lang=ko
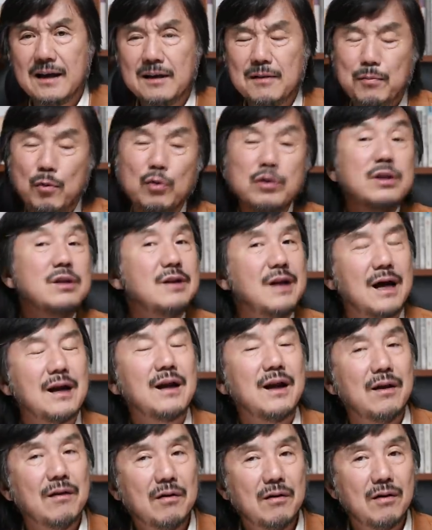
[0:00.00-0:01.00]
그러니까 본인은
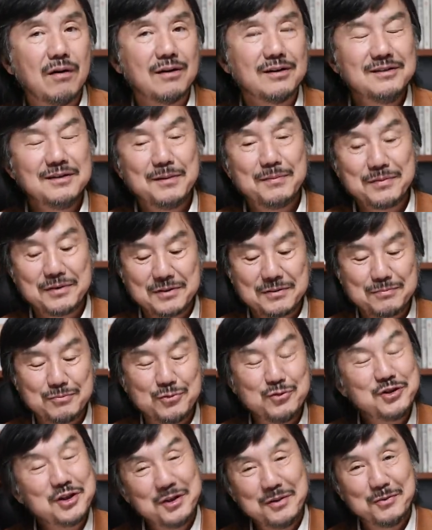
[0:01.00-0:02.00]
알아요 근데
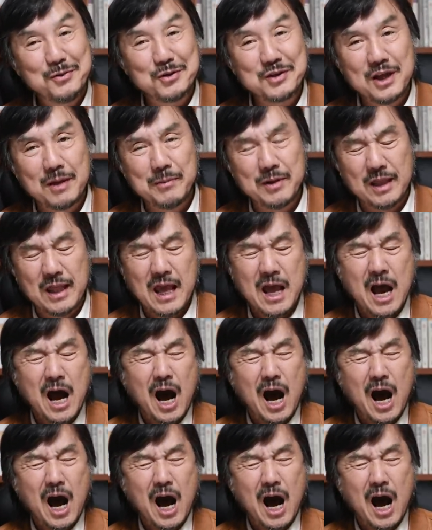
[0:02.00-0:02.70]
문제는 뭐냐면